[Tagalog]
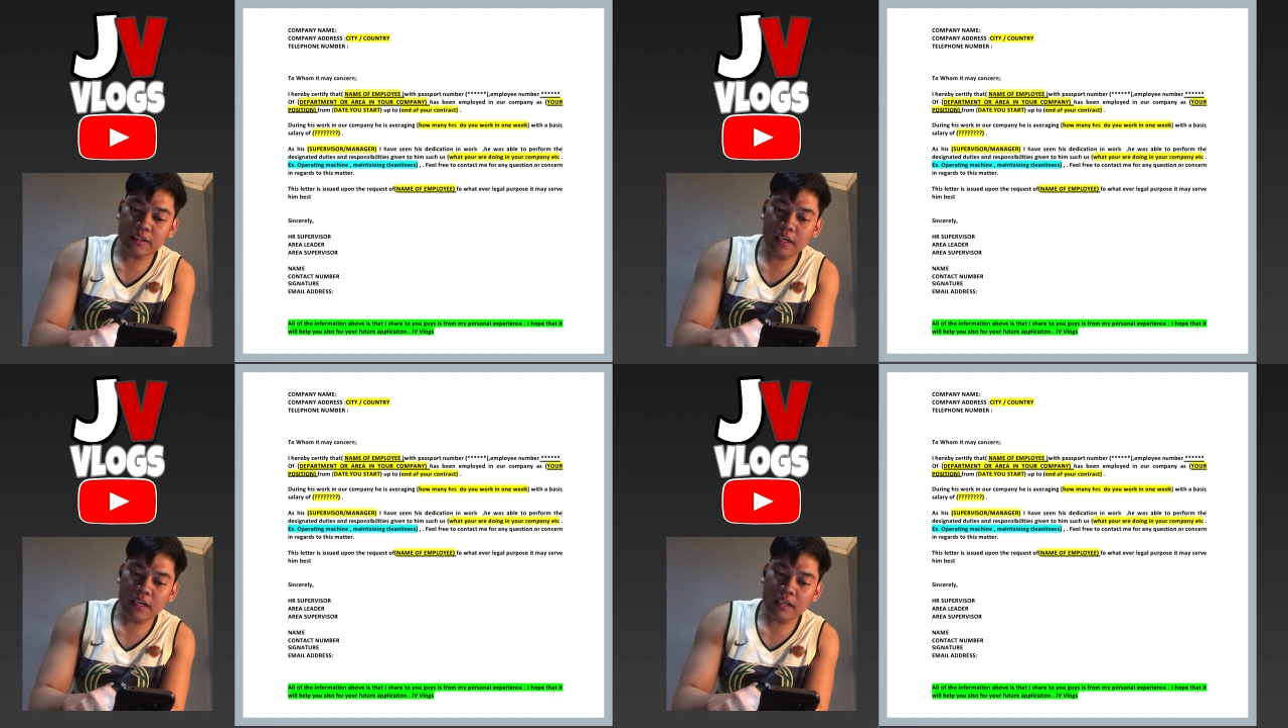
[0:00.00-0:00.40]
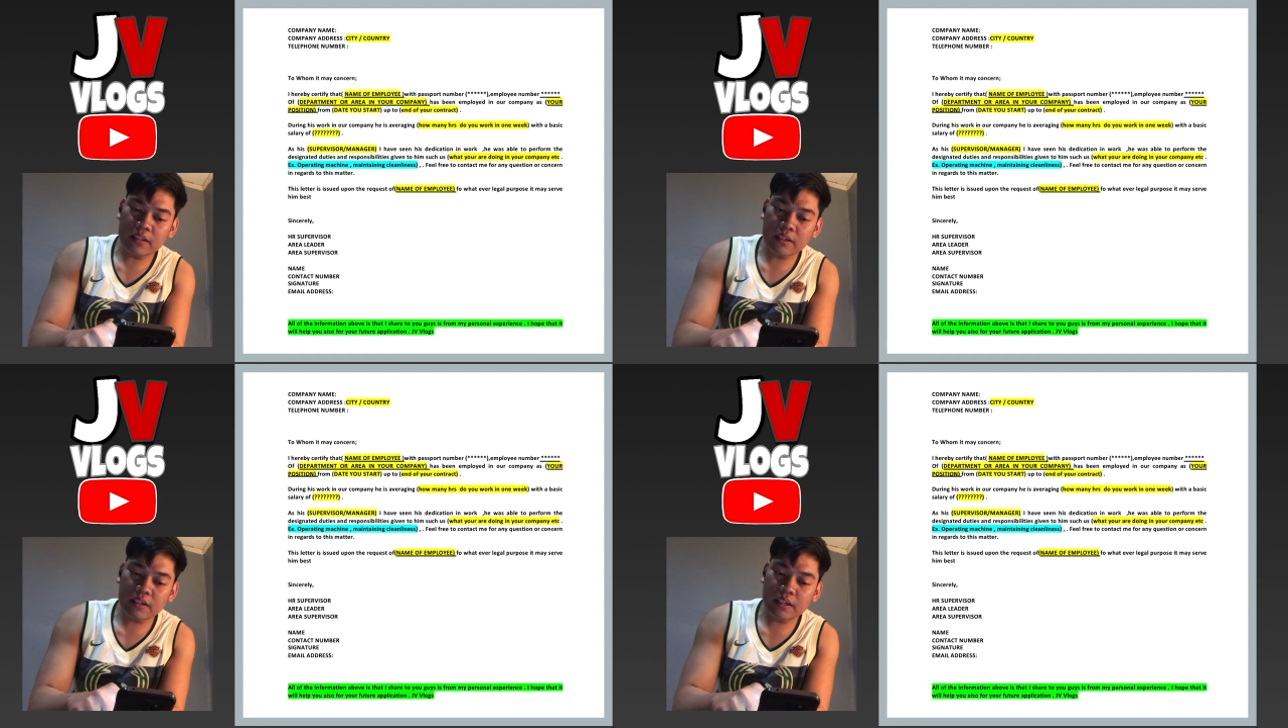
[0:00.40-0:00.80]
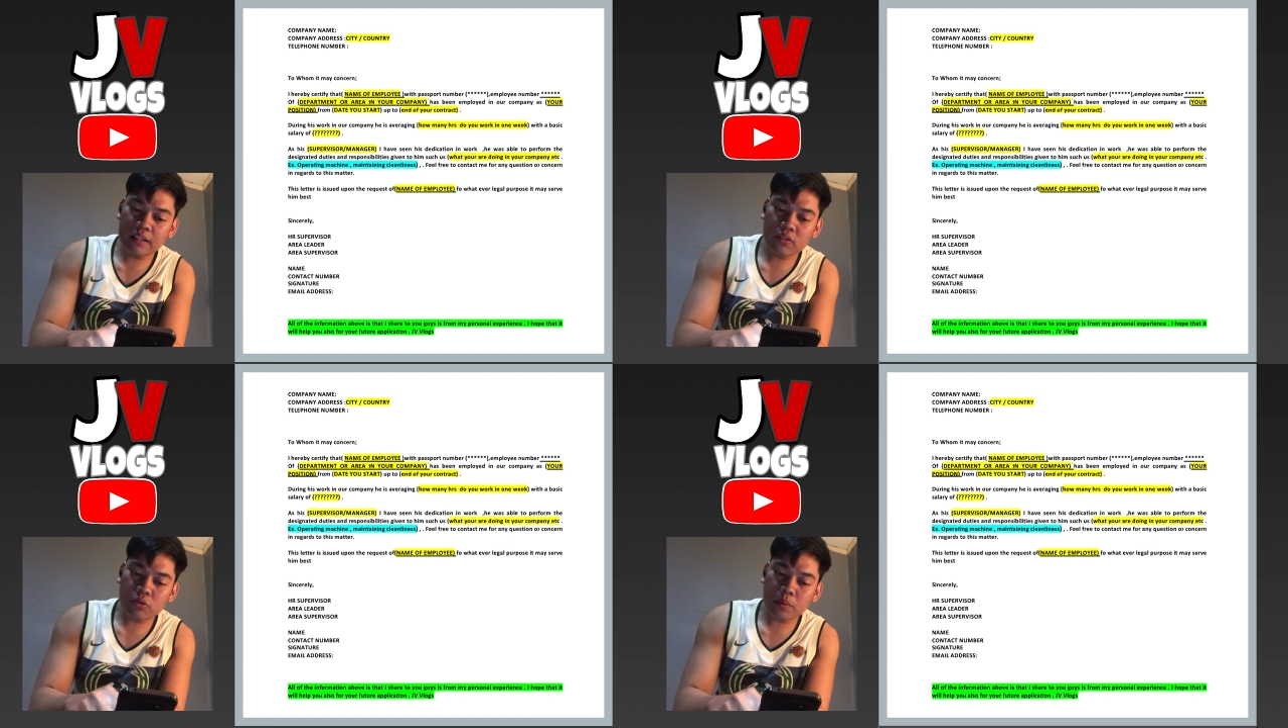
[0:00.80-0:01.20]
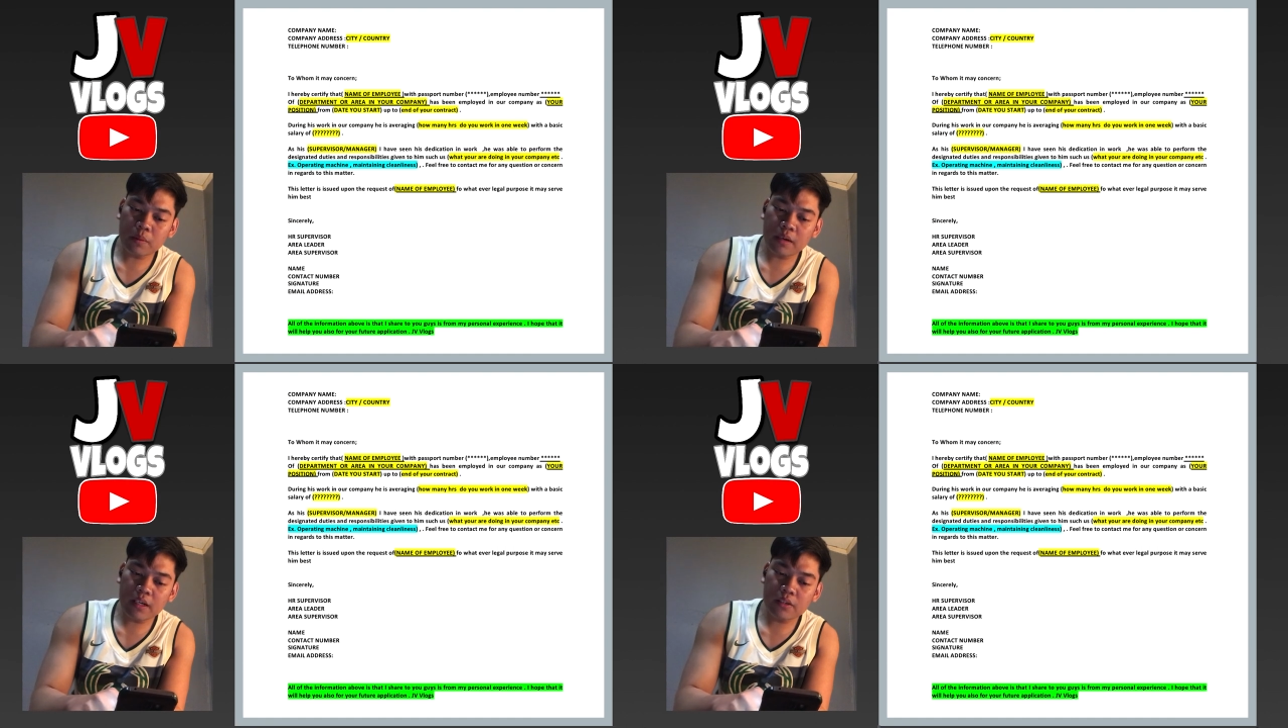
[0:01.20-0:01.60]
leader, area
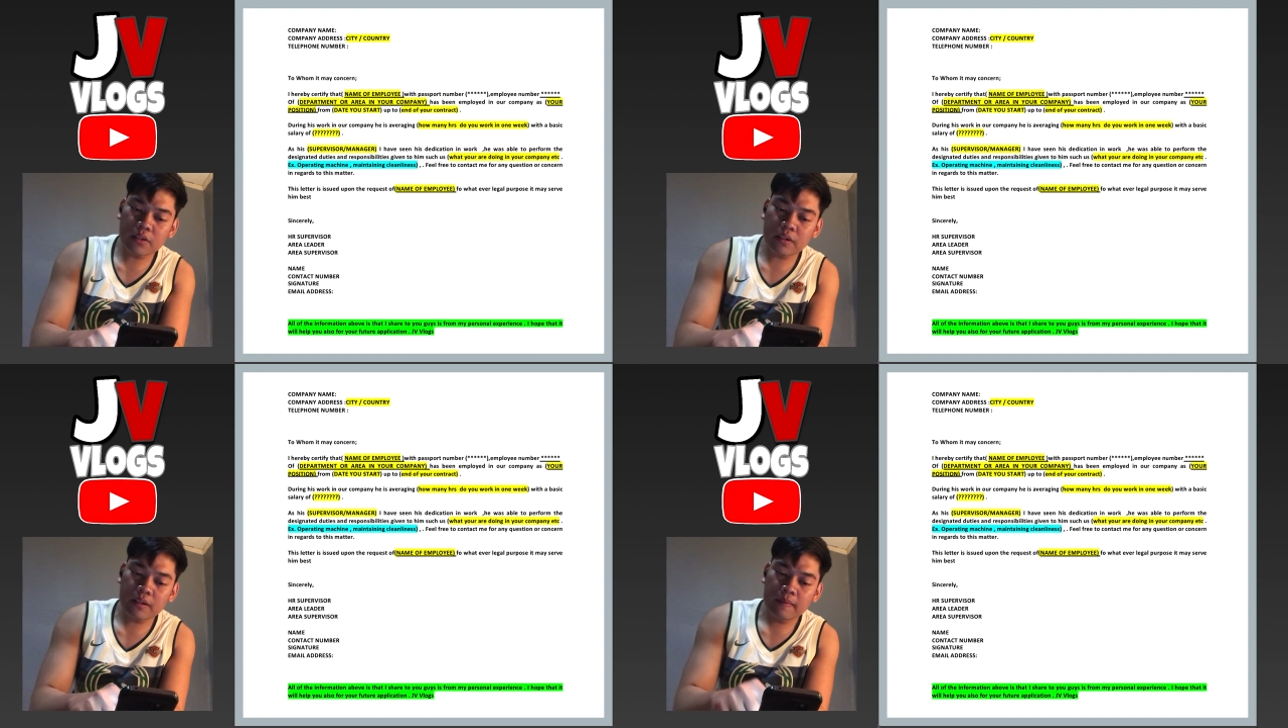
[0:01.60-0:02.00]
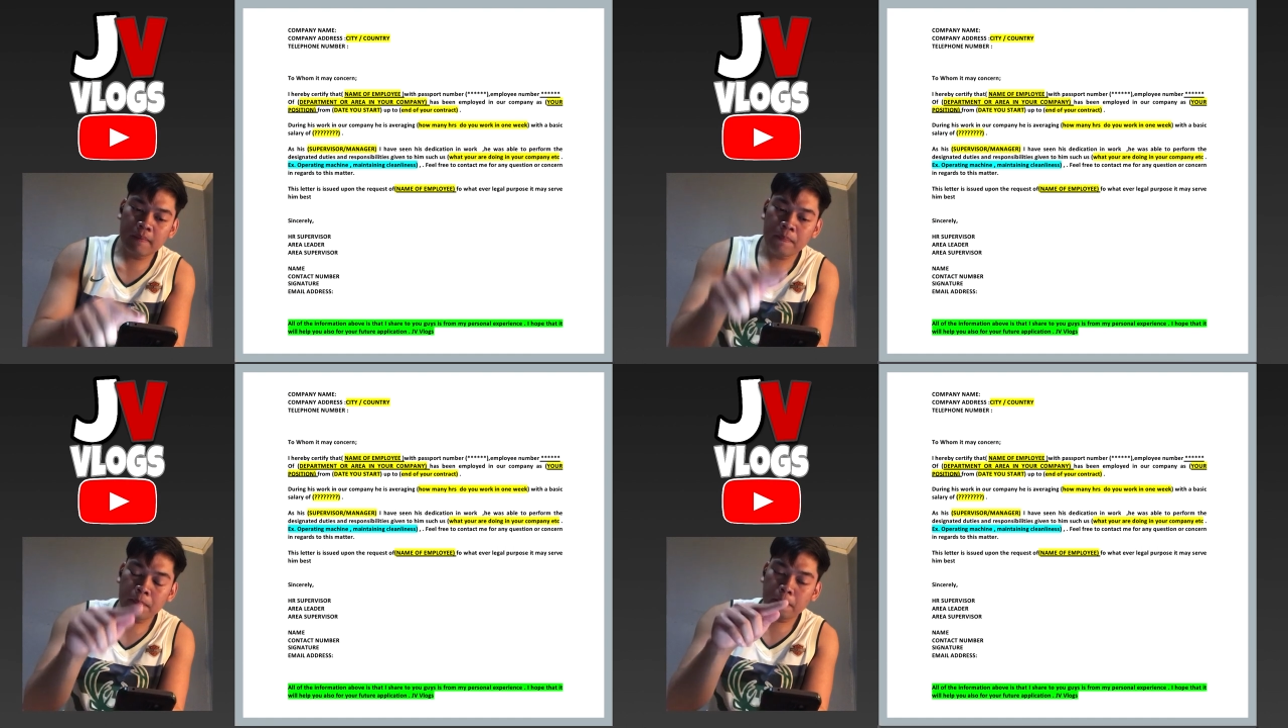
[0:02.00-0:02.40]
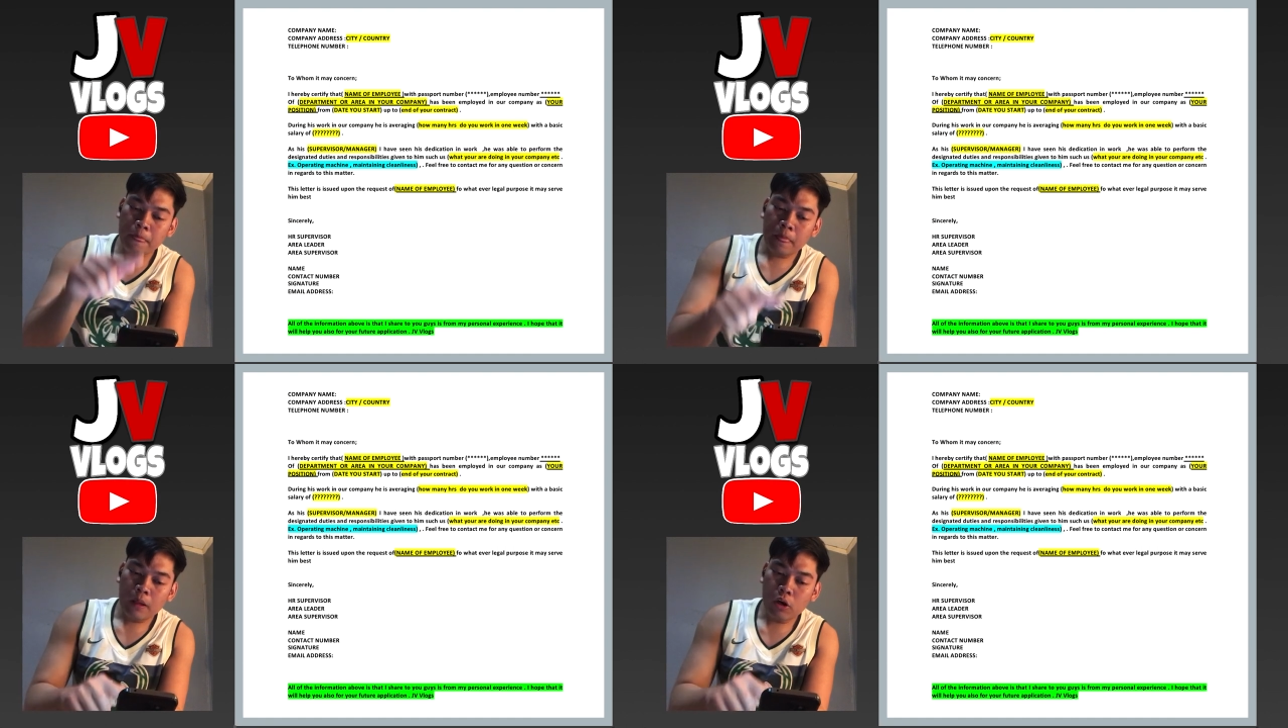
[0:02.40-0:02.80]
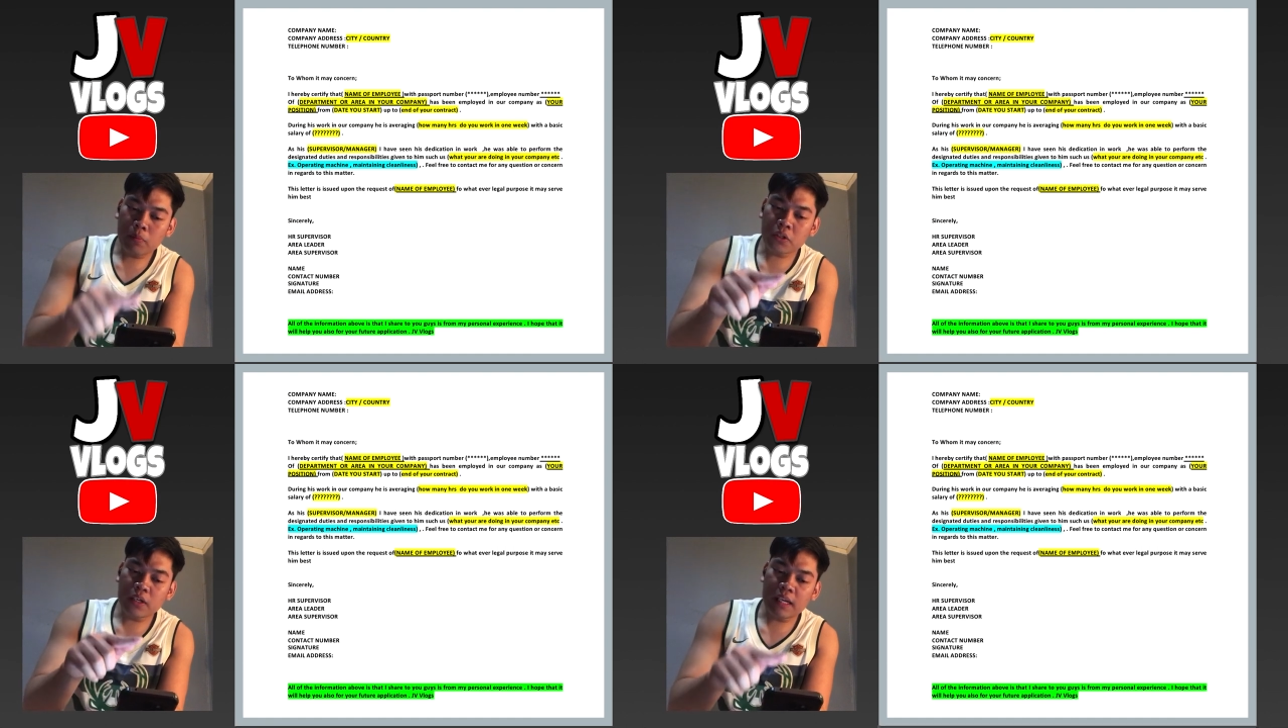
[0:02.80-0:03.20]
supervisor,
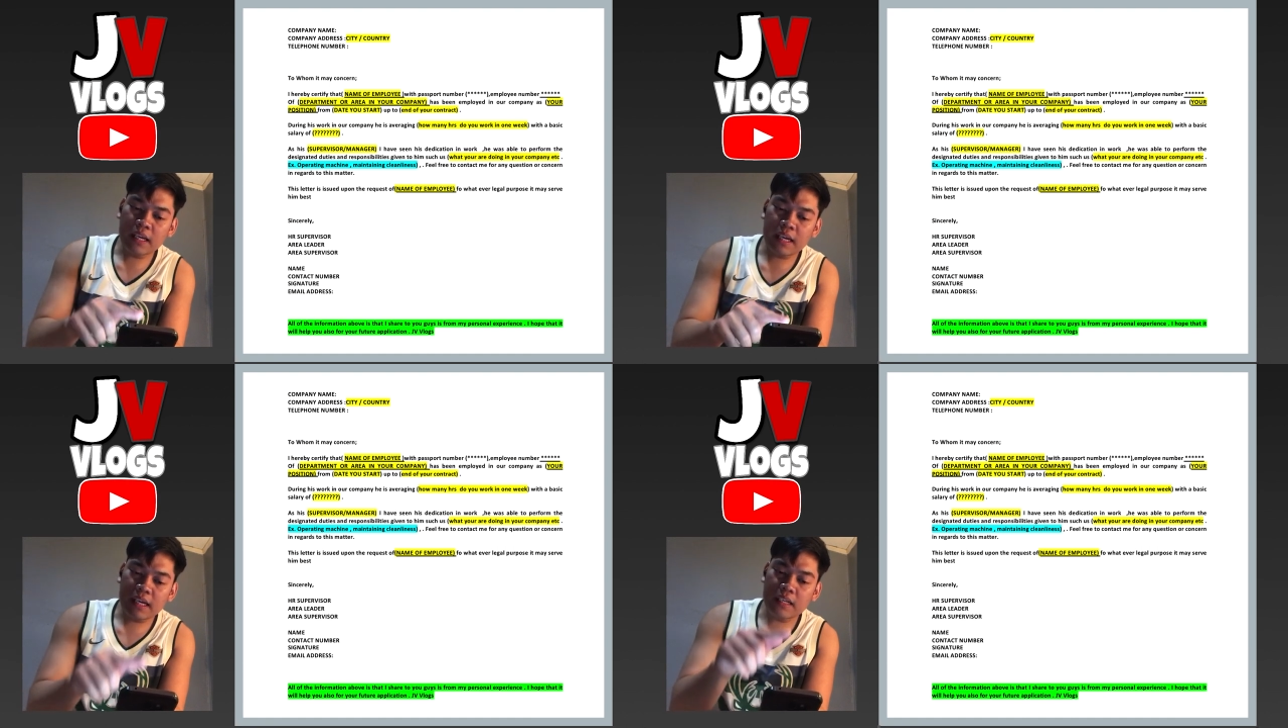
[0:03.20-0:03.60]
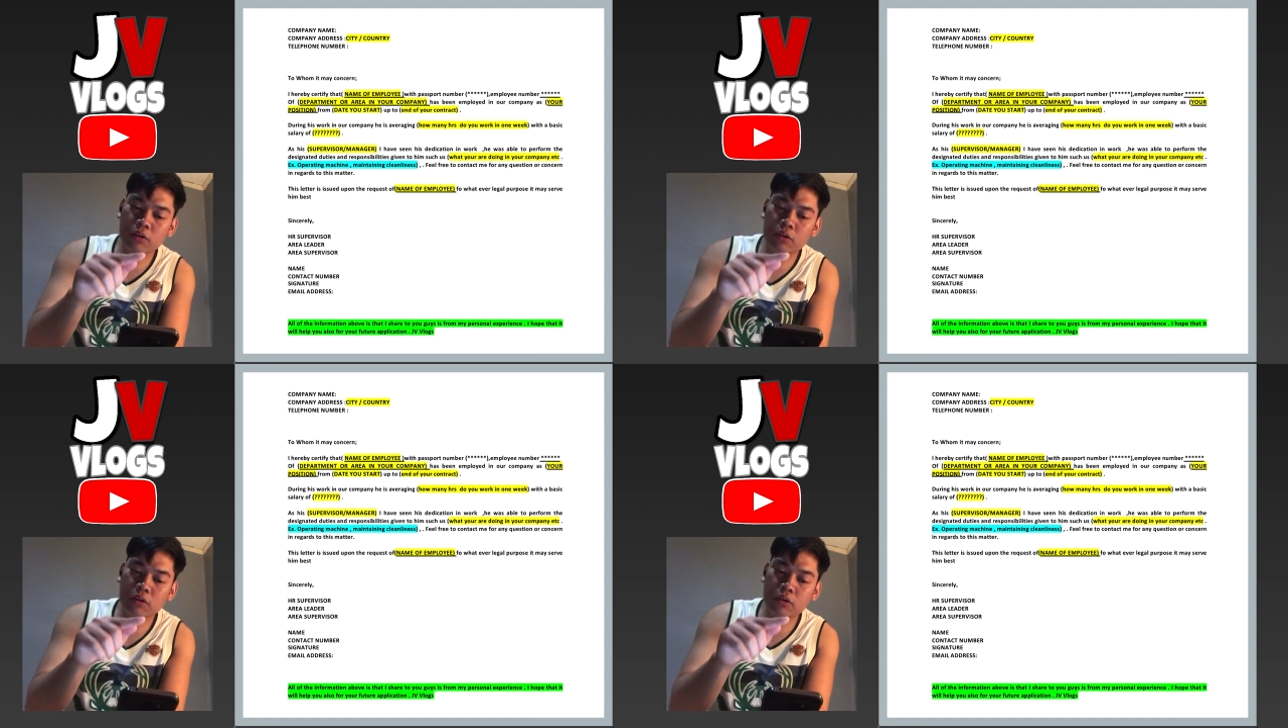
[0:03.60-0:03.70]
option lang yan